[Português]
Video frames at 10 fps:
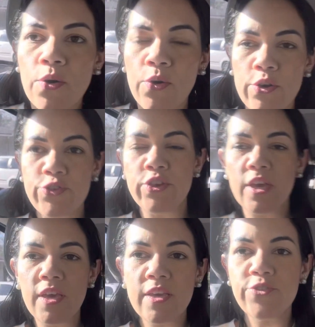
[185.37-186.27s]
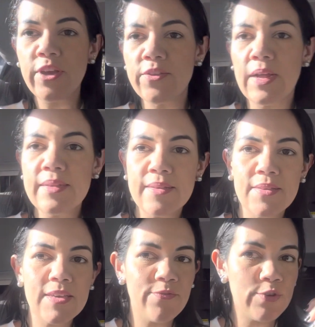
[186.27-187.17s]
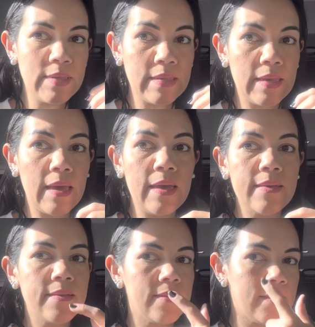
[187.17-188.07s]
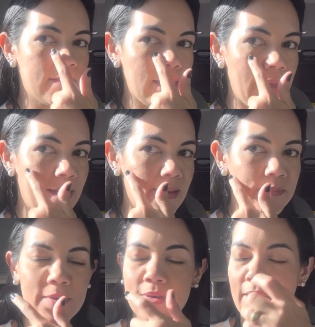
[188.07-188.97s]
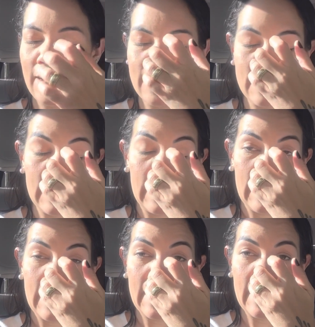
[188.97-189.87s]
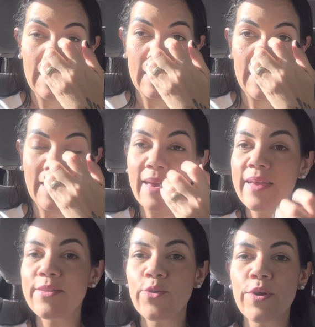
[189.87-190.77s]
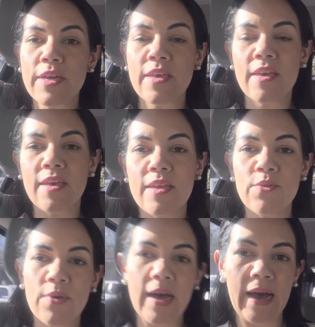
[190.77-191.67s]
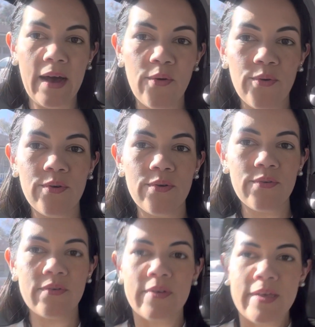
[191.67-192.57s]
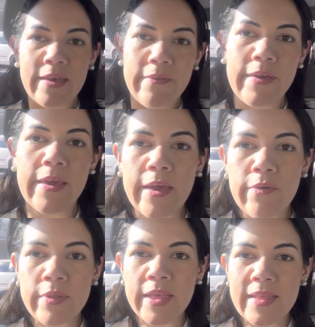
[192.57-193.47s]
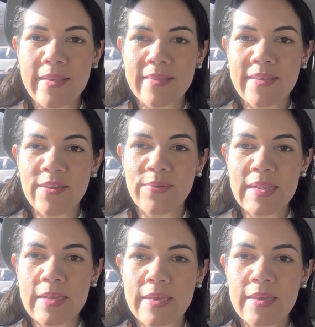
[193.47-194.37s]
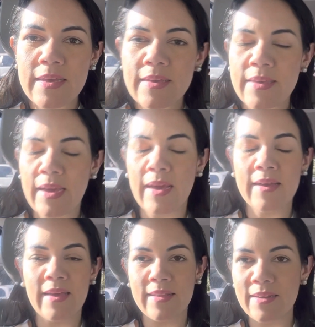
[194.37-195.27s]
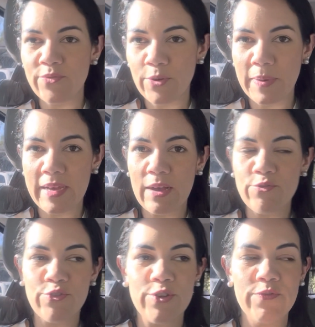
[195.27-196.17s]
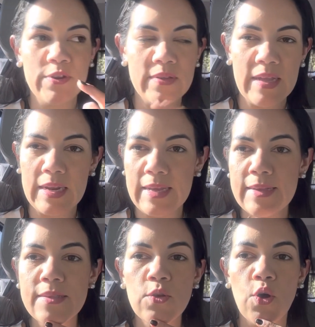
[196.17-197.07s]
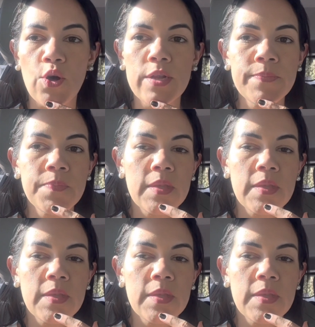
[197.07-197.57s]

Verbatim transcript: Oi, gente, atualizando aqui vocês. É, minha cara. É, tô aqui no carro Fiquei com o nenenzinho ali, que a Kathleen foi pegar os dois filhos dela na escola.